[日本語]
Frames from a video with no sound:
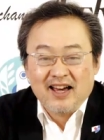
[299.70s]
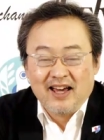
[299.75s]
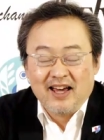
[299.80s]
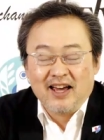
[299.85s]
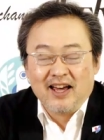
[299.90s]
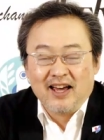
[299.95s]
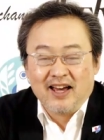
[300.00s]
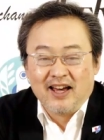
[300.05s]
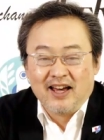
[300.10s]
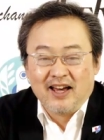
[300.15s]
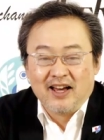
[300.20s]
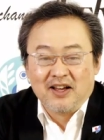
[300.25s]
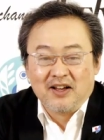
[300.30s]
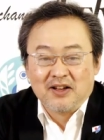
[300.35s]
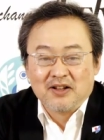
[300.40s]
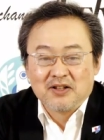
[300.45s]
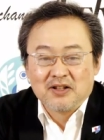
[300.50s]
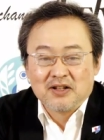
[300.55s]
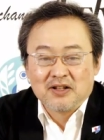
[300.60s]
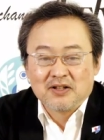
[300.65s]

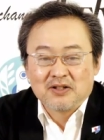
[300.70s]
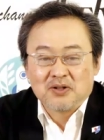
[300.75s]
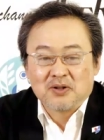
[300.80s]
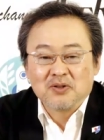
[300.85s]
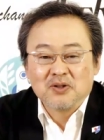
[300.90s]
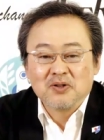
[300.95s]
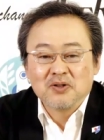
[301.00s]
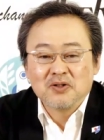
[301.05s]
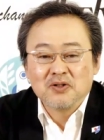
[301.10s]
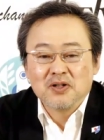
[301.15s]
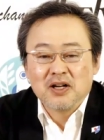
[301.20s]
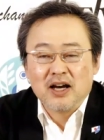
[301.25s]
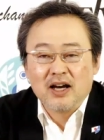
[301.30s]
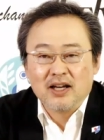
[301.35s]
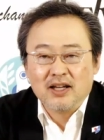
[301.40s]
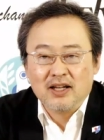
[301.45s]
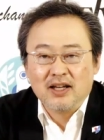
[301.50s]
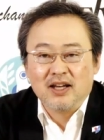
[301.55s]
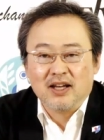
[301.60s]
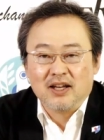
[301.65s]
えー、そのぐら
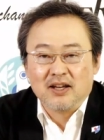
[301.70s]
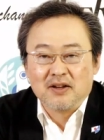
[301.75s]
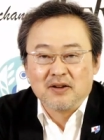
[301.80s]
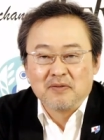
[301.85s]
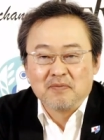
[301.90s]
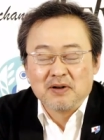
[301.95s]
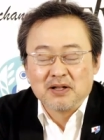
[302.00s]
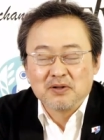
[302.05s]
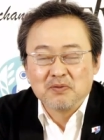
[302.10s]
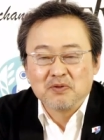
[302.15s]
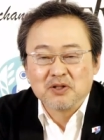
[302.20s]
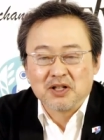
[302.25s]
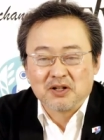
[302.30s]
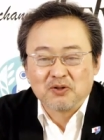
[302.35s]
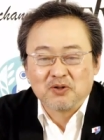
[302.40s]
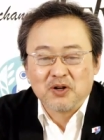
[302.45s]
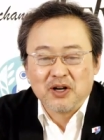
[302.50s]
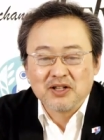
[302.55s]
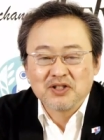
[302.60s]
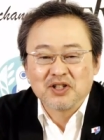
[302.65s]
い増本さん
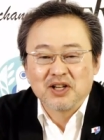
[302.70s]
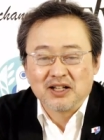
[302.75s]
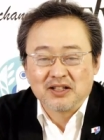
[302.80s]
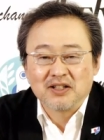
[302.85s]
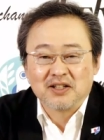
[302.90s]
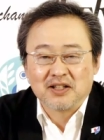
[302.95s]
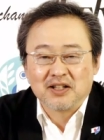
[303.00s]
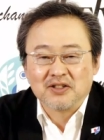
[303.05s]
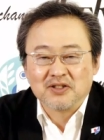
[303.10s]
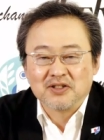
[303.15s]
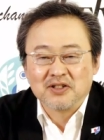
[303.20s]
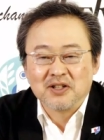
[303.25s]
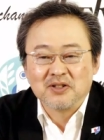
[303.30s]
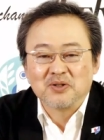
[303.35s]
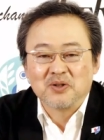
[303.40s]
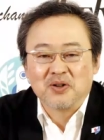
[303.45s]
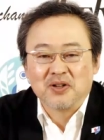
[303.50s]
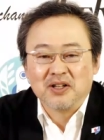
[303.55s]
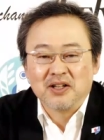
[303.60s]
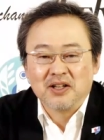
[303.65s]
悔しがってたんですね
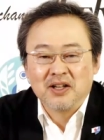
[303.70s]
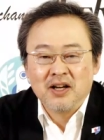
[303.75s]
それで